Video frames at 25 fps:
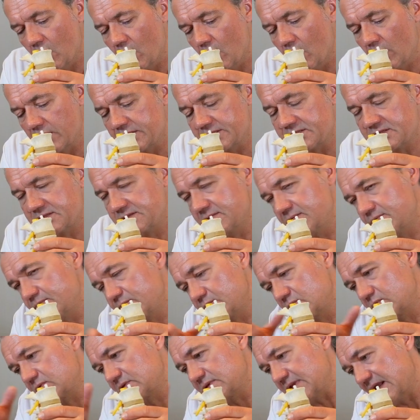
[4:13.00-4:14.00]
Und
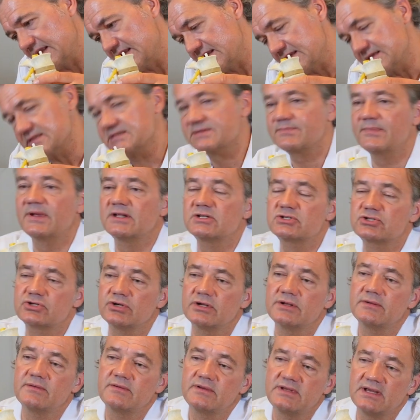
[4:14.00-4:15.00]
dann ist man
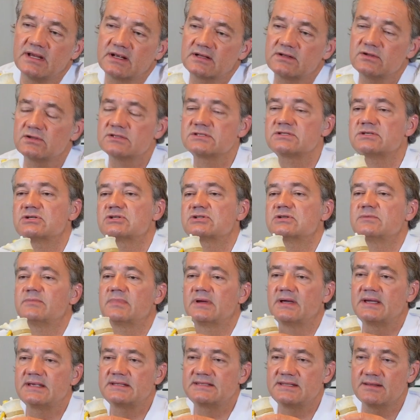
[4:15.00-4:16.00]
schon diagnostisch im
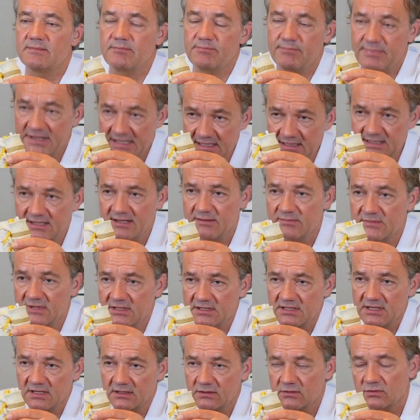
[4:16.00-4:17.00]
Bereich der
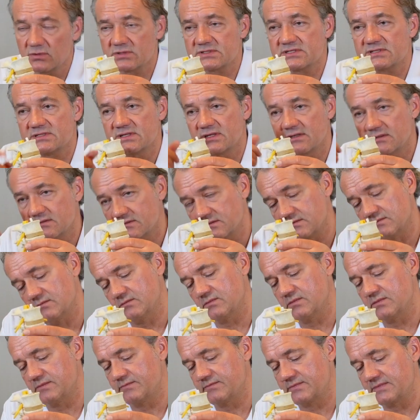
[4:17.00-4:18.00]
bildgebenden Diagnostik,
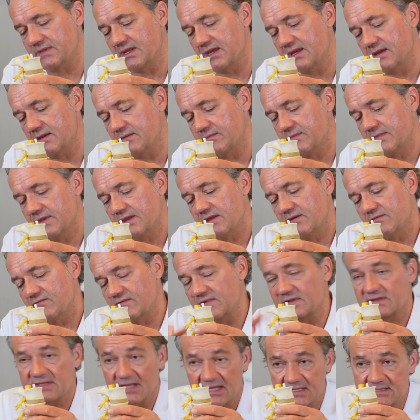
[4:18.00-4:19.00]
ähm, da,
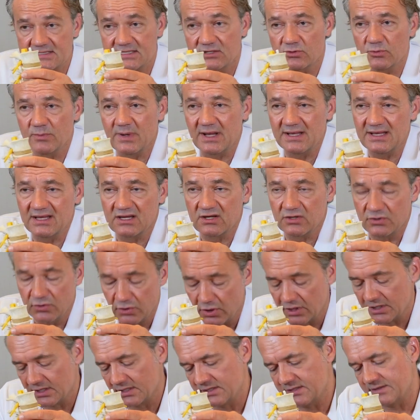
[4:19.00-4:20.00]
da es sich um eine
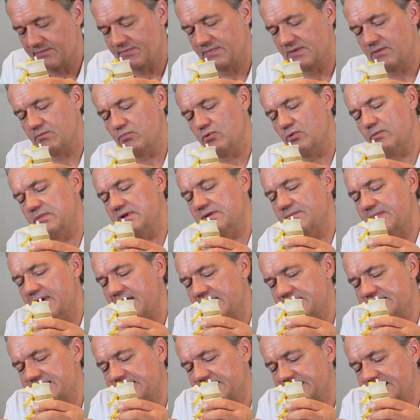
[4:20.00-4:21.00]
knöcherne
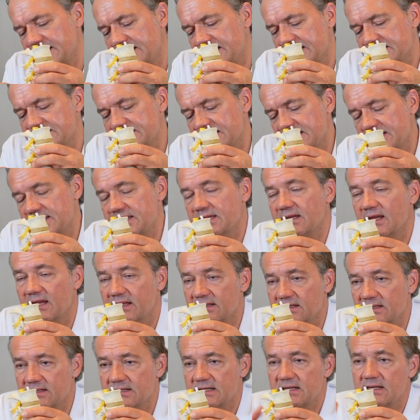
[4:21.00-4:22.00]
Problematik ja letztendlich
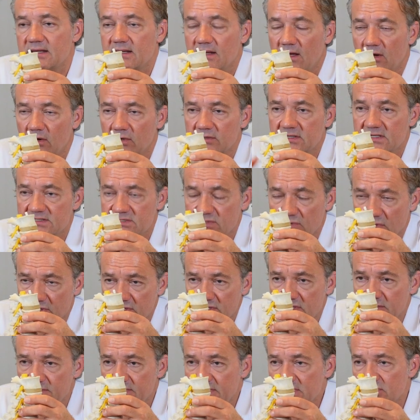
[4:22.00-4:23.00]
handelt, auch das
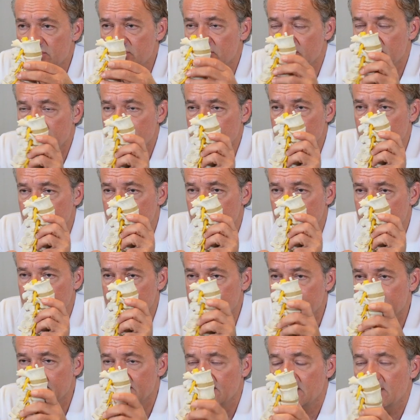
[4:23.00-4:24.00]
Röntgenbild schon
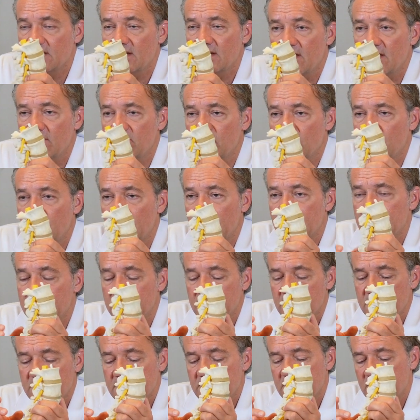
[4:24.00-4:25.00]
hilfreich, wo
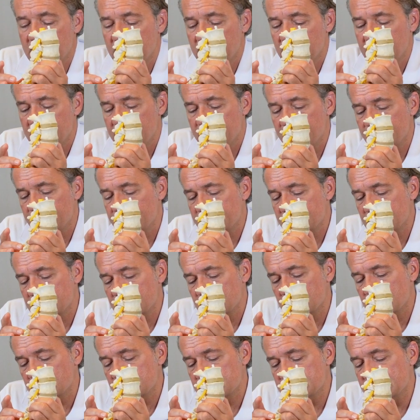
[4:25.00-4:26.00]
man ähm,
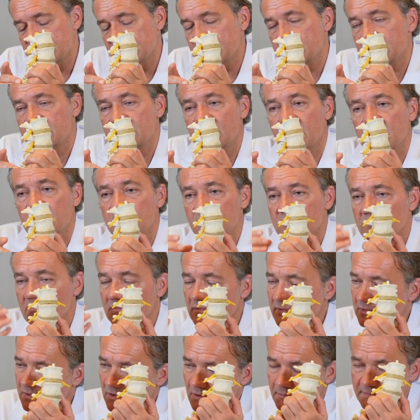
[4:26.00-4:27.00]
sehen
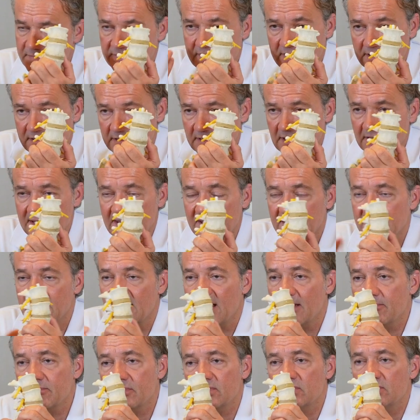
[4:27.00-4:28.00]
kann, ob die
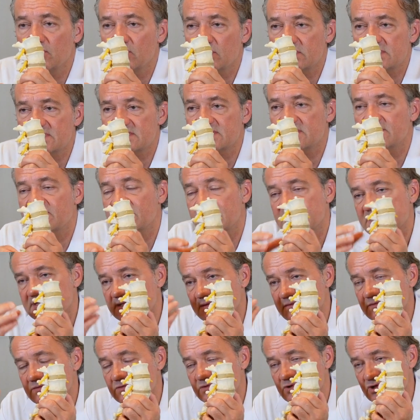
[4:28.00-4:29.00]
Gelenke abgenutzt sind. Wenn
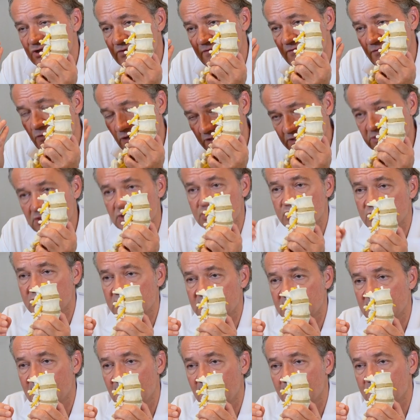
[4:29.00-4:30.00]
sie
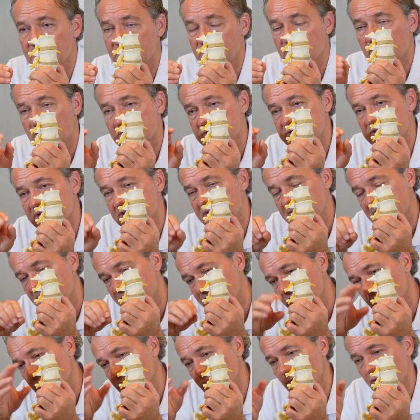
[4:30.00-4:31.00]
fortgeschritten abgenutzt sind,
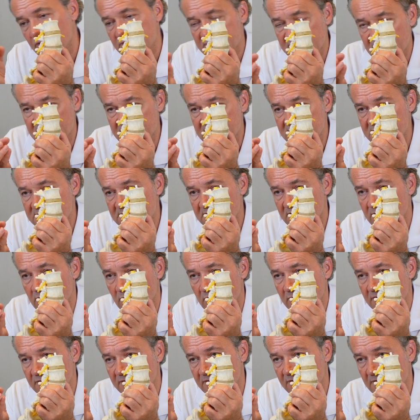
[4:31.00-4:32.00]
dann vergrößern die sich
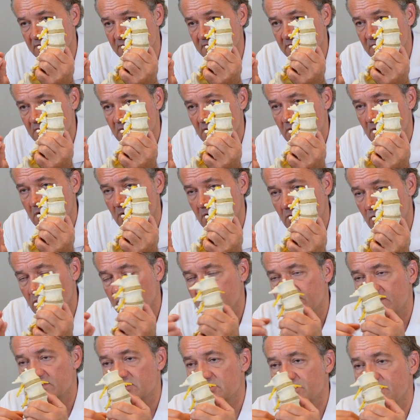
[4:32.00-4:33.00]
häufig.
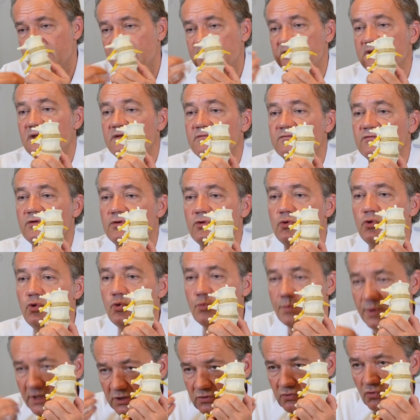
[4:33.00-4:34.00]
Auch wir sprechen dann von
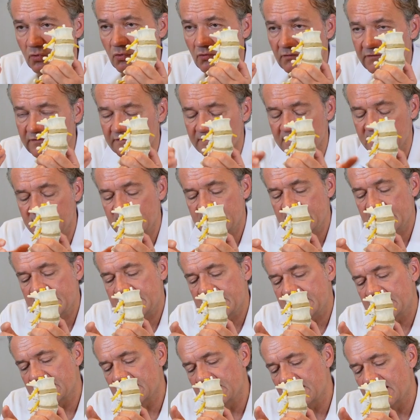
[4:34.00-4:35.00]
hypertrophen
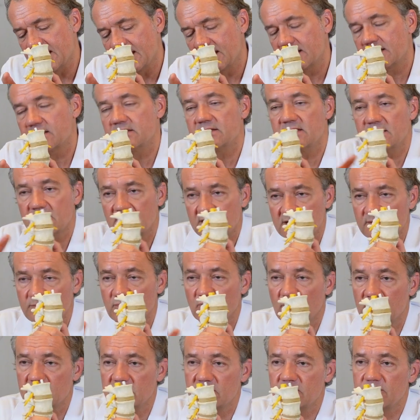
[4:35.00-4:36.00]
Gelenken, die dann
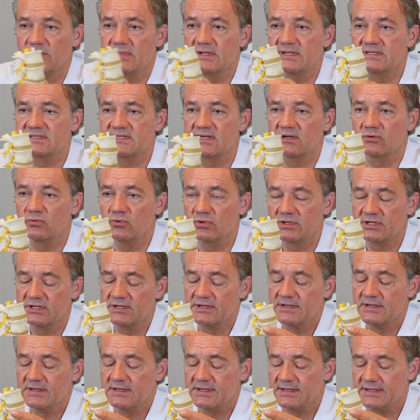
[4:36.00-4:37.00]
im Röntgenbild sehr gut
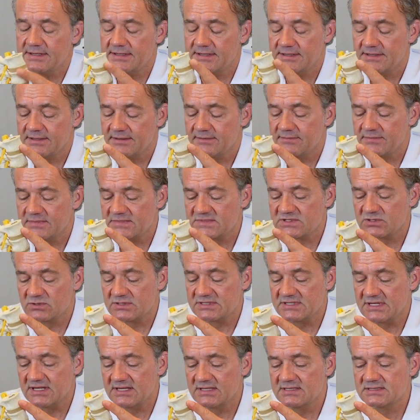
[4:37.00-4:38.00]
ähm, zu
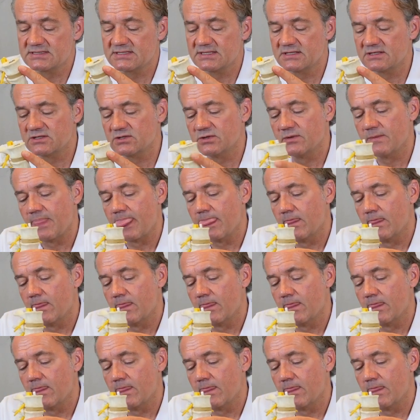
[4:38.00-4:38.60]
sehen sind.